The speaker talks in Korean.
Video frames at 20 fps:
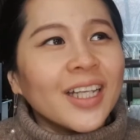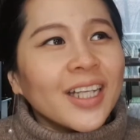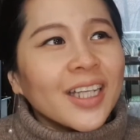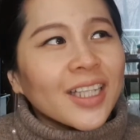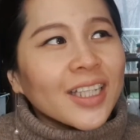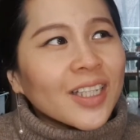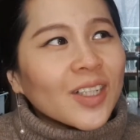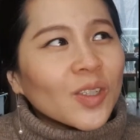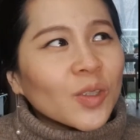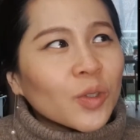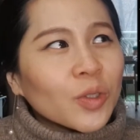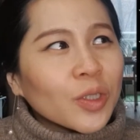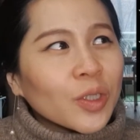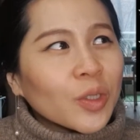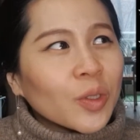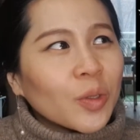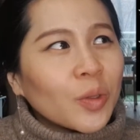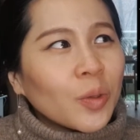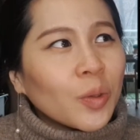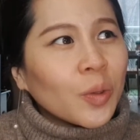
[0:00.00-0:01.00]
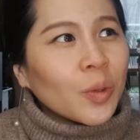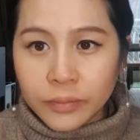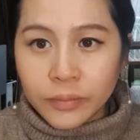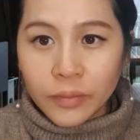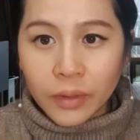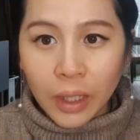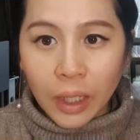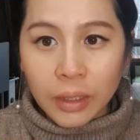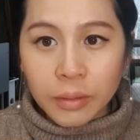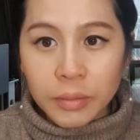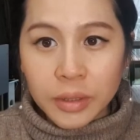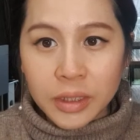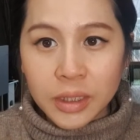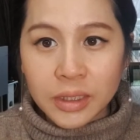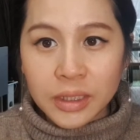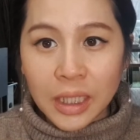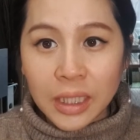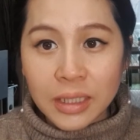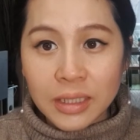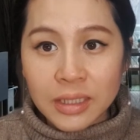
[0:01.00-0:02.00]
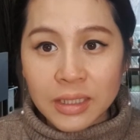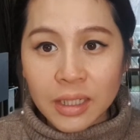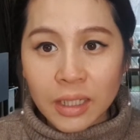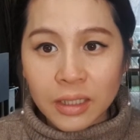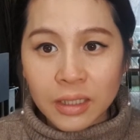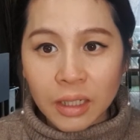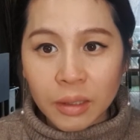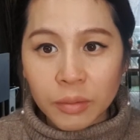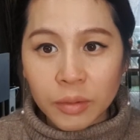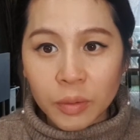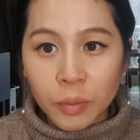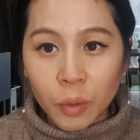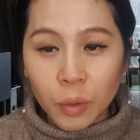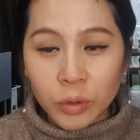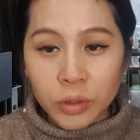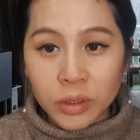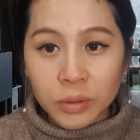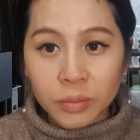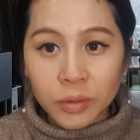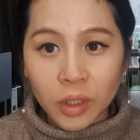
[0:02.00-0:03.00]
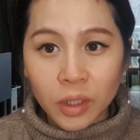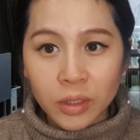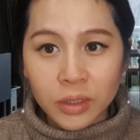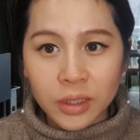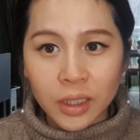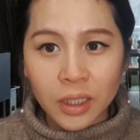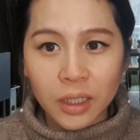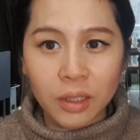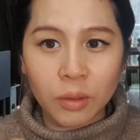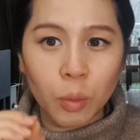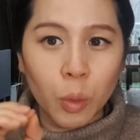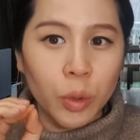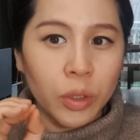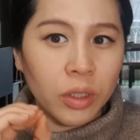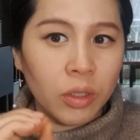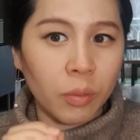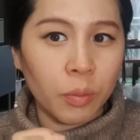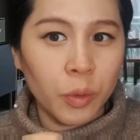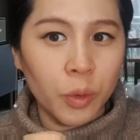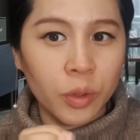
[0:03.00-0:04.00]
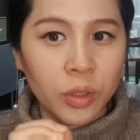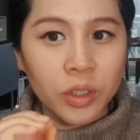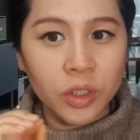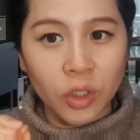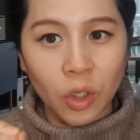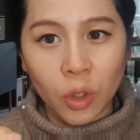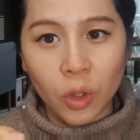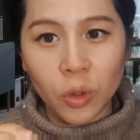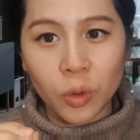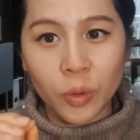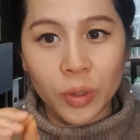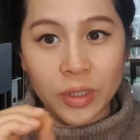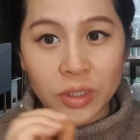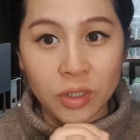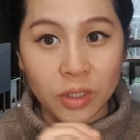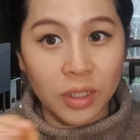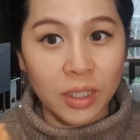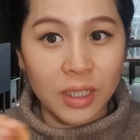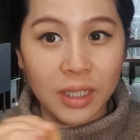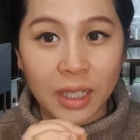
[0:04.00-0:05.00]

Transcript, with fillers: 이것도 있고 아니면 이제 제 인스타그램을 보시면 제가 뭐 이런 표현은 영어로 해서 이렇게